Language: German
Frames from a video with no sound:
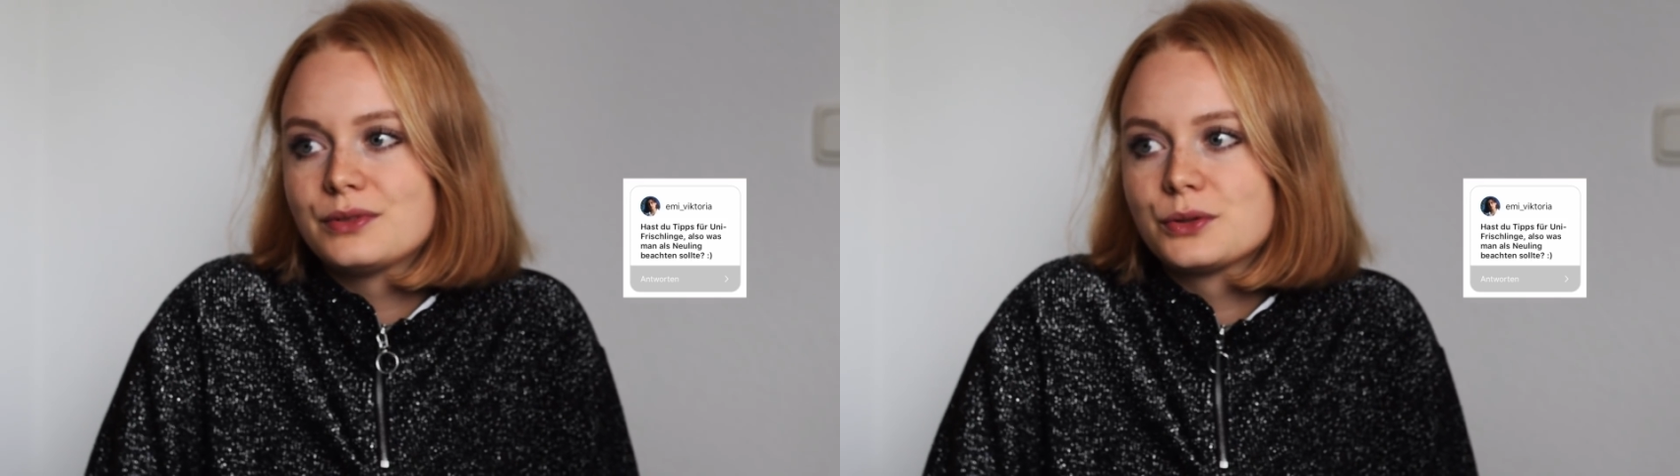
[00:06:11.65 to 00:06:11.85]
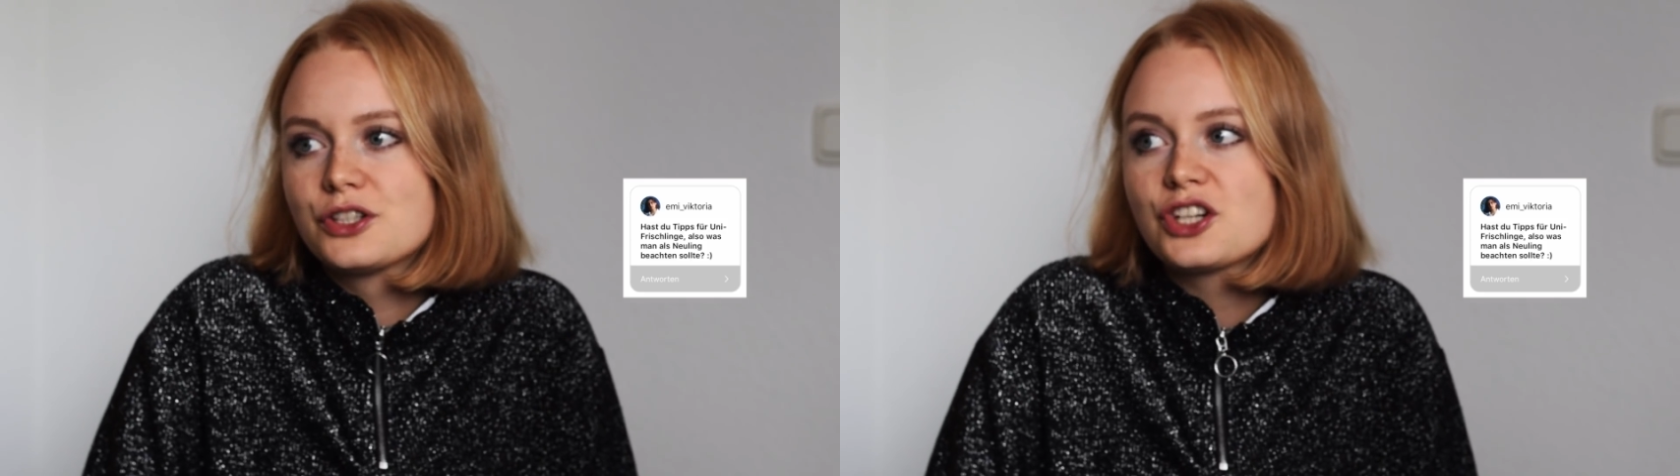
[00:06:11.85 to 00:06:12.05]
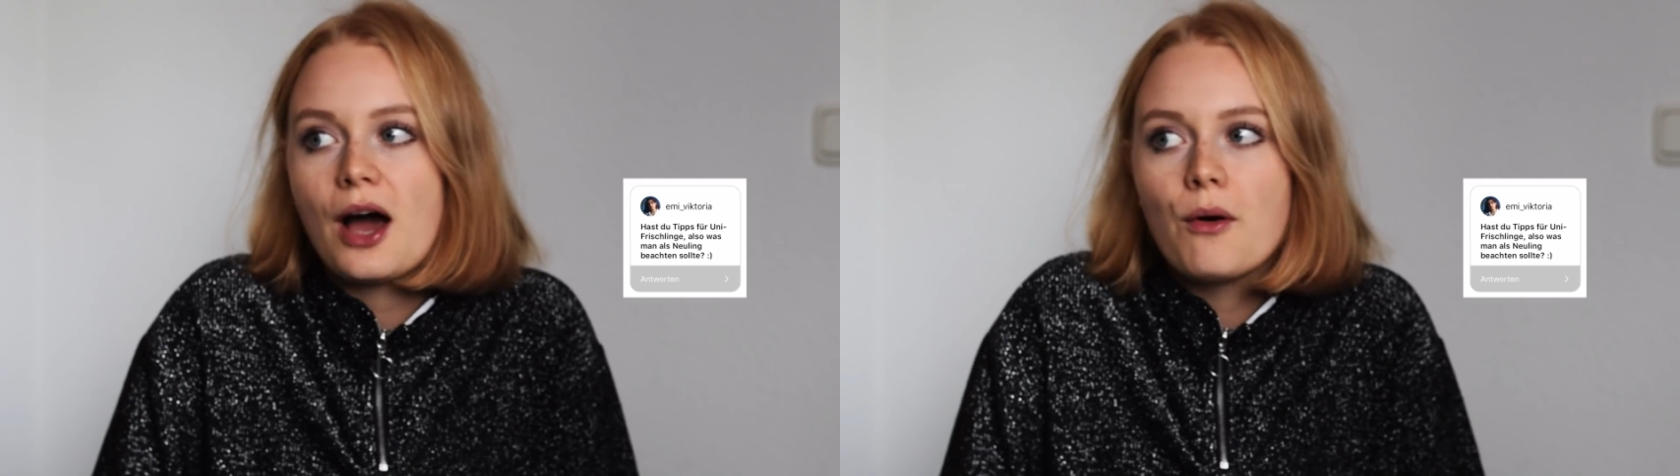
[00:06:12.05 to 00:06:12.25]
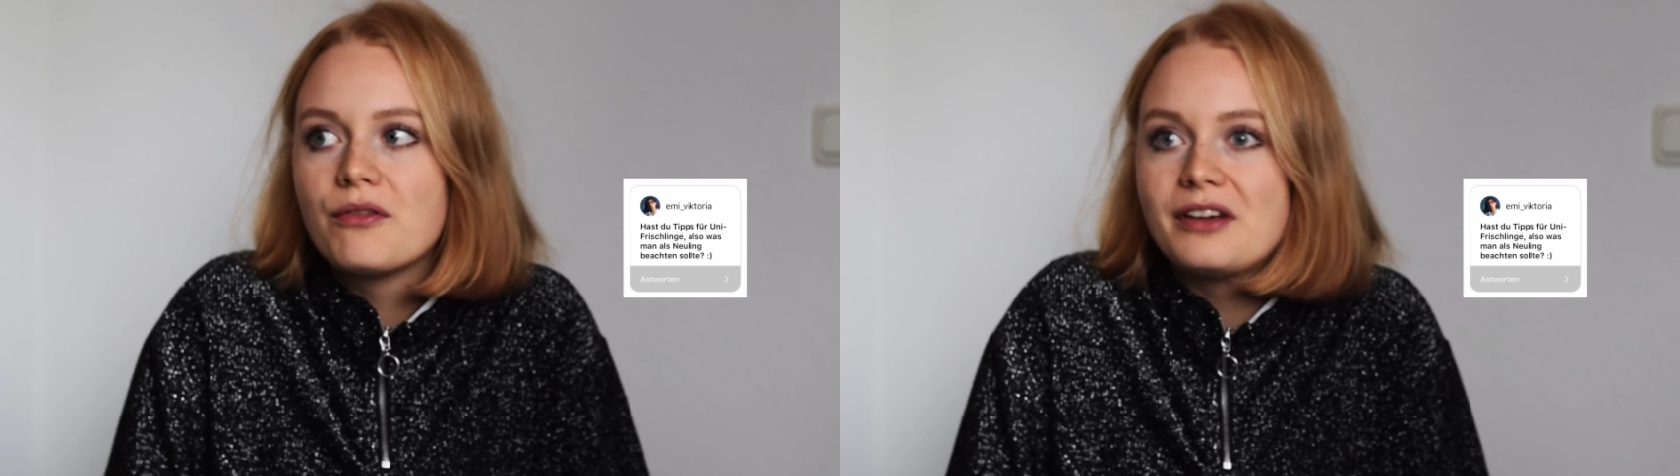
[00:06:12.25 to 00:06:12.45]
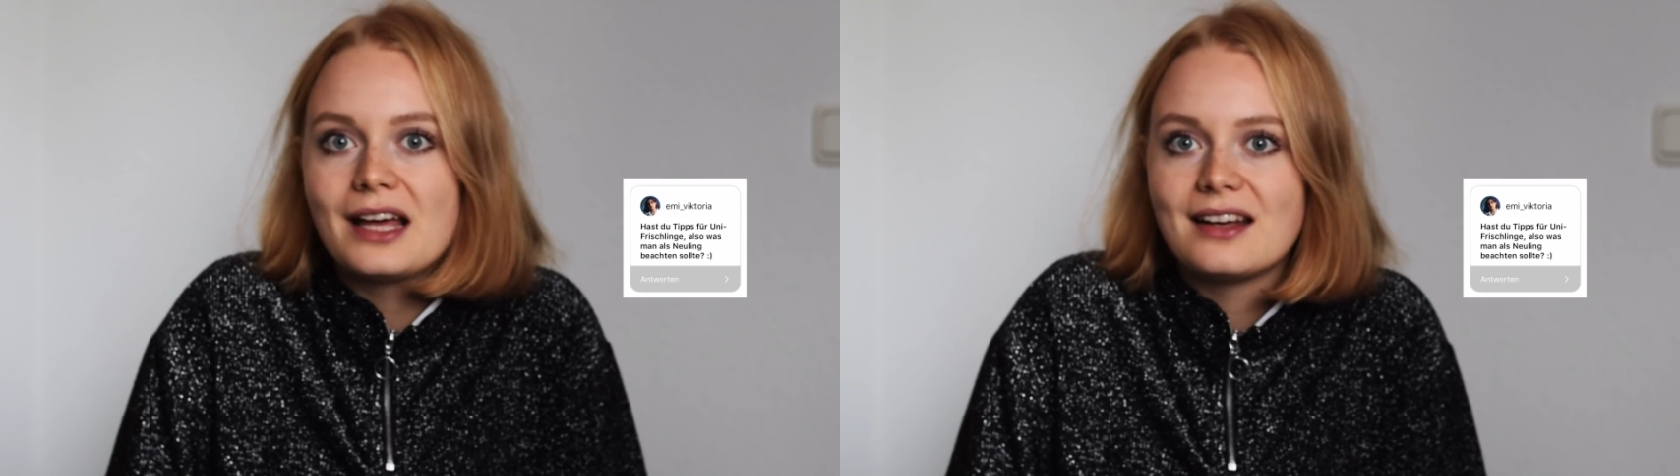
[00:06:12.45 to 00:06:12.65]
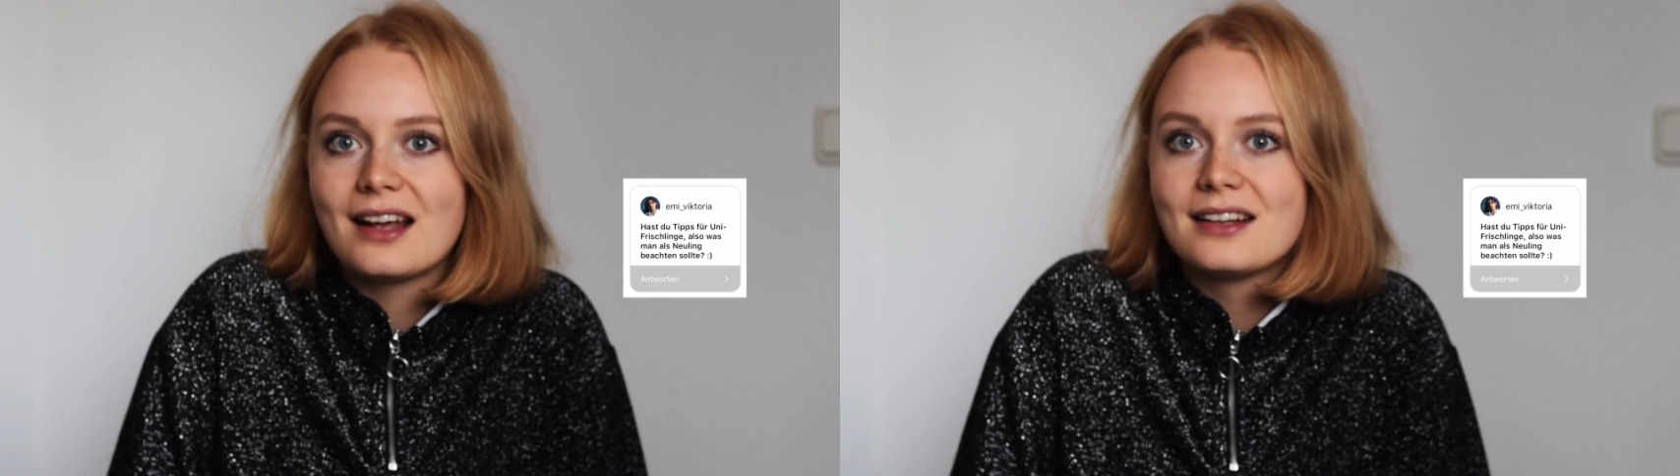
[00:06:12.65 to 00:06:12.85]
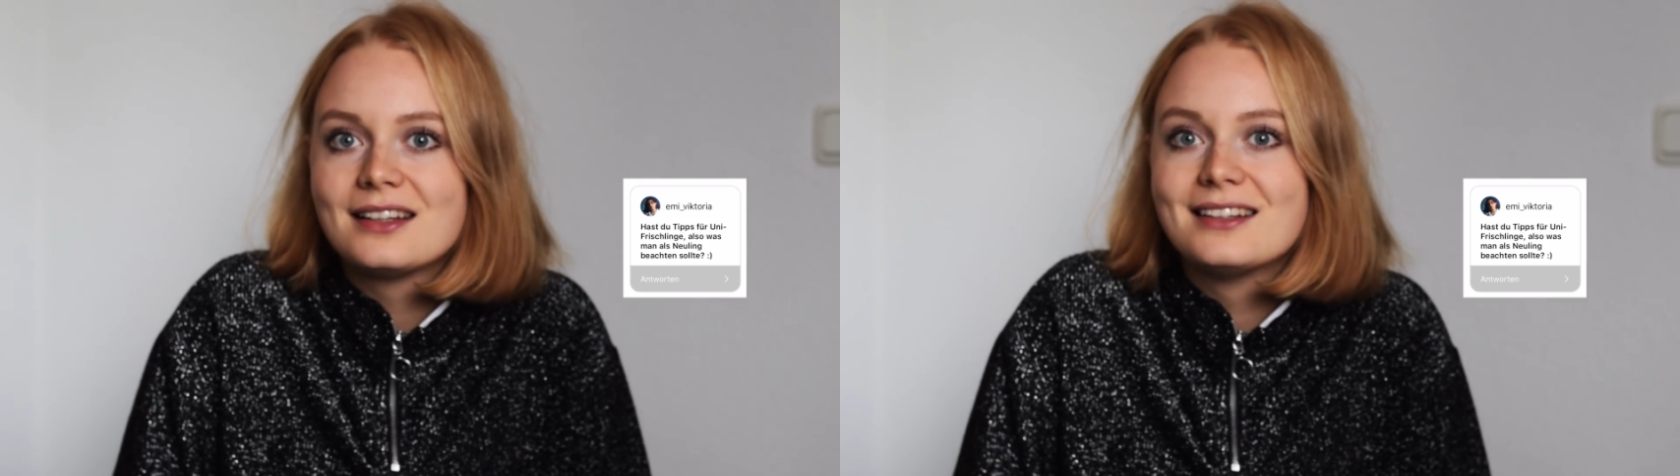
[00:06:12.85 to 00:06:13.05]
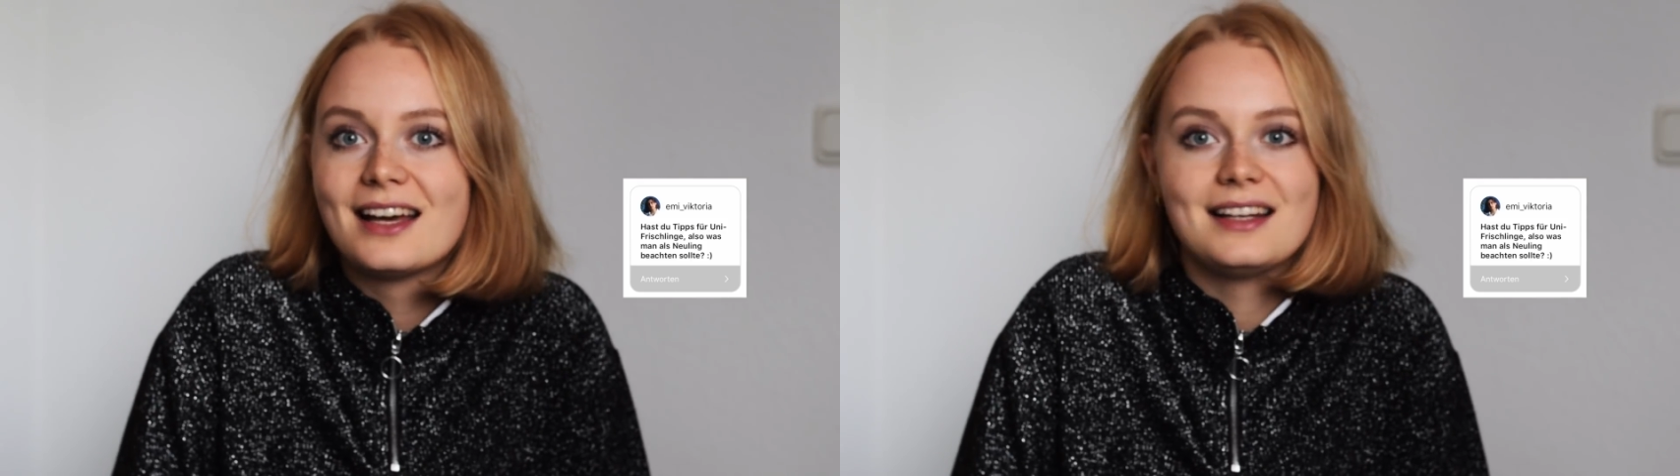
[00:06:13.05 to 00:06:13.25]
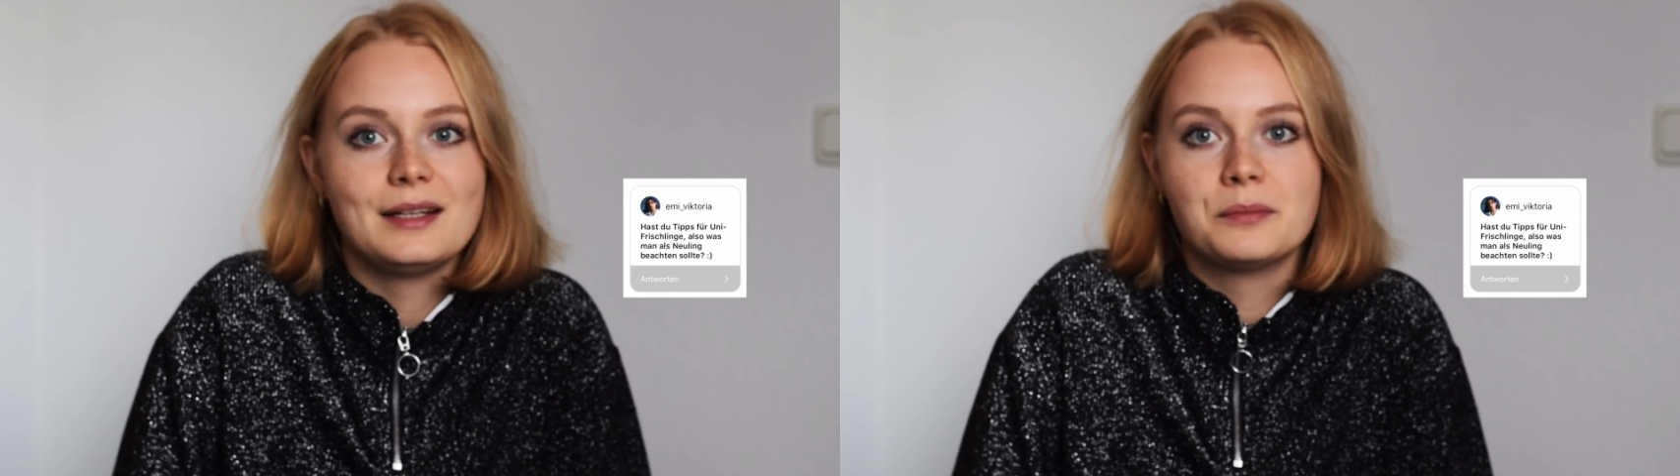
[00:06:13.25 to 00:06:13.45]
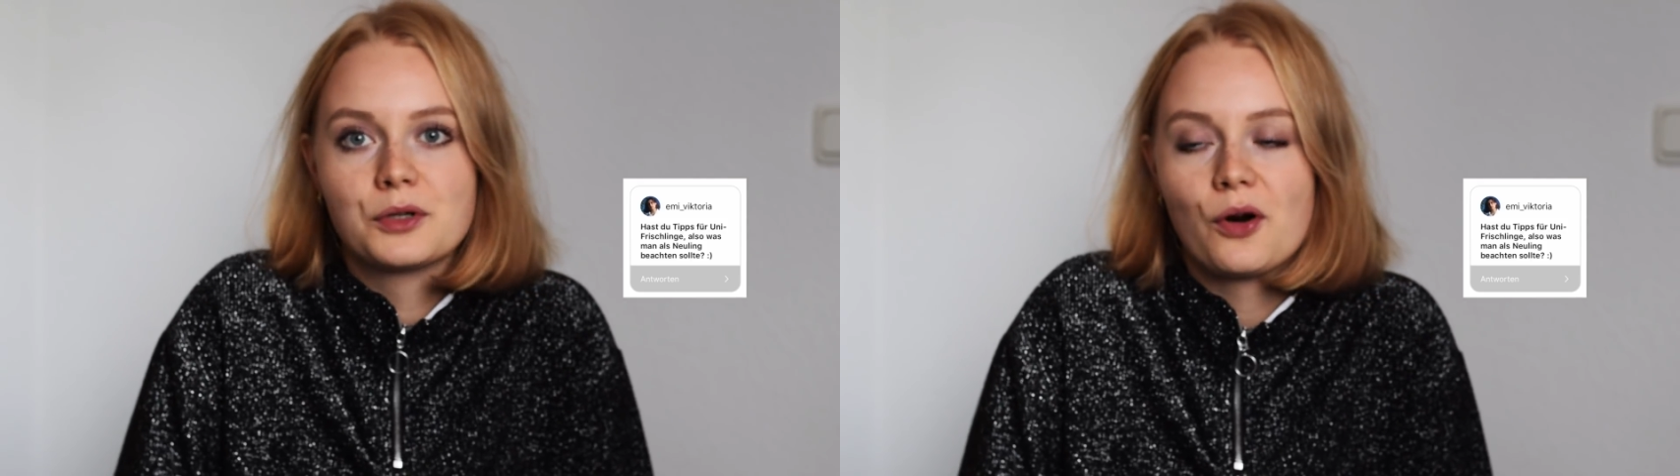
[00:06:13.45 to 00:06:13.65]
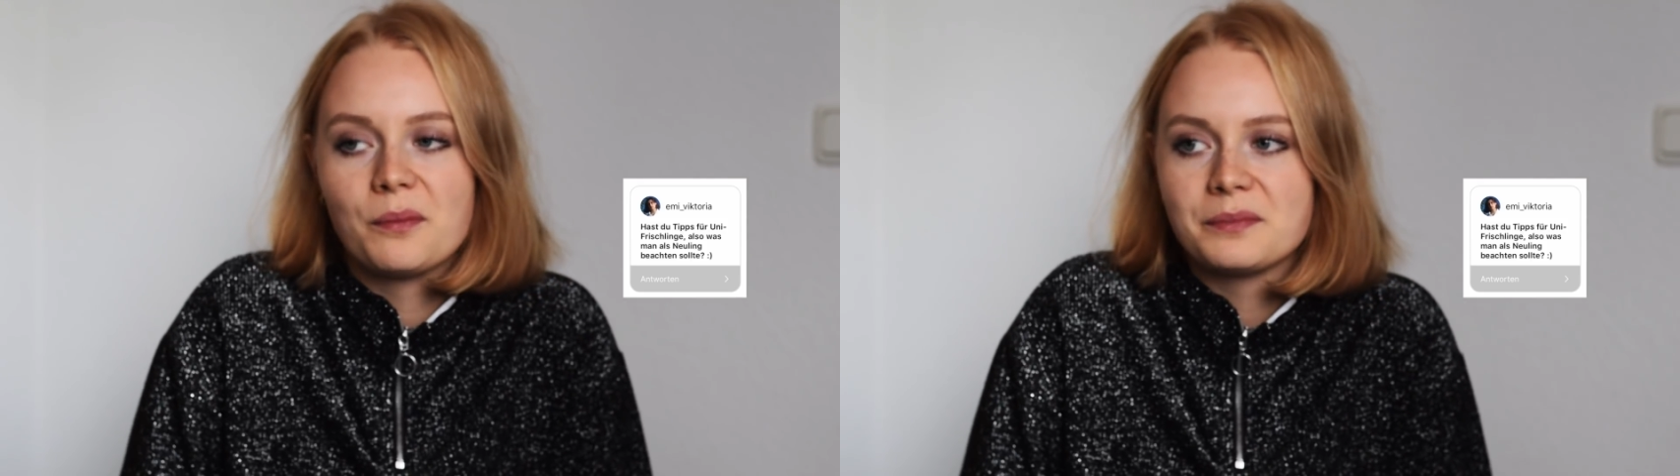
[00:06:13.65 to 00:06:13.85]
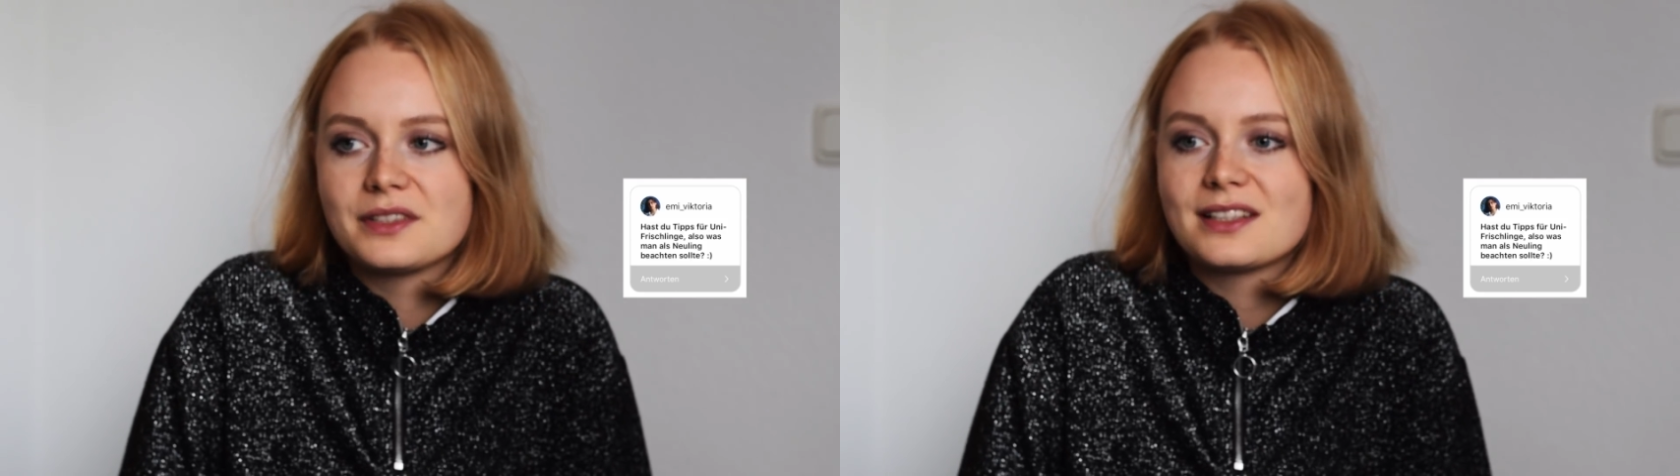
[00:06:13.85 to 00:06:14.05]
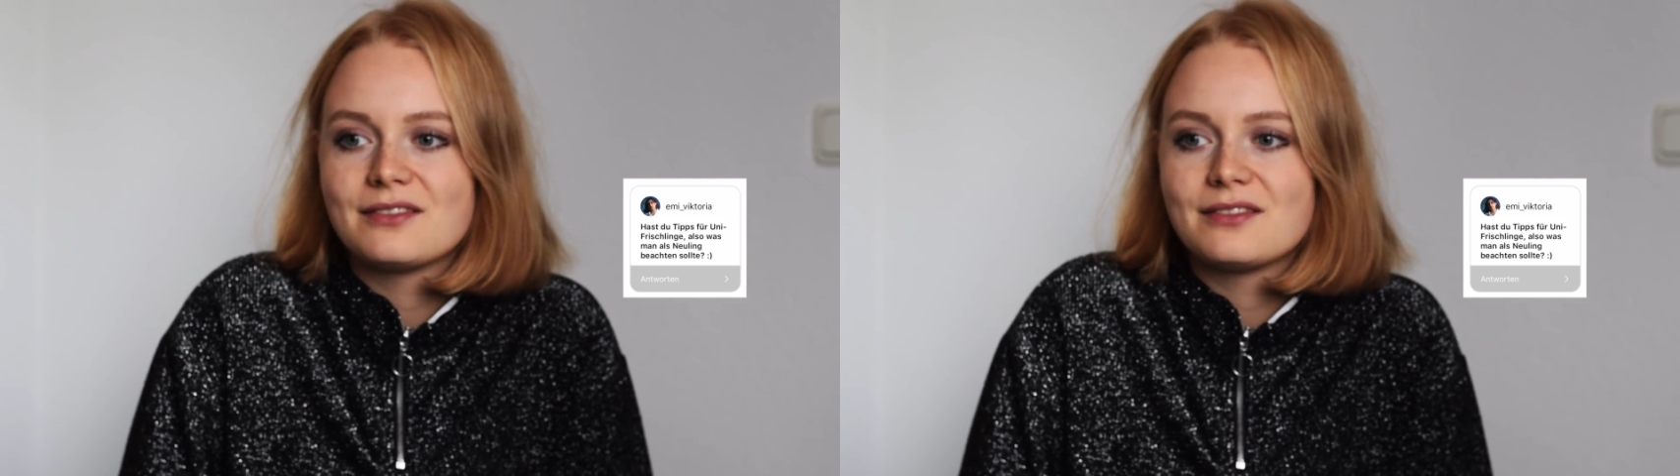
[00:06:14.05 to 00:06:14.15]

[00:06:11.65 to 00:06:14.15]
und schau, wer dann in dein Leben kommt.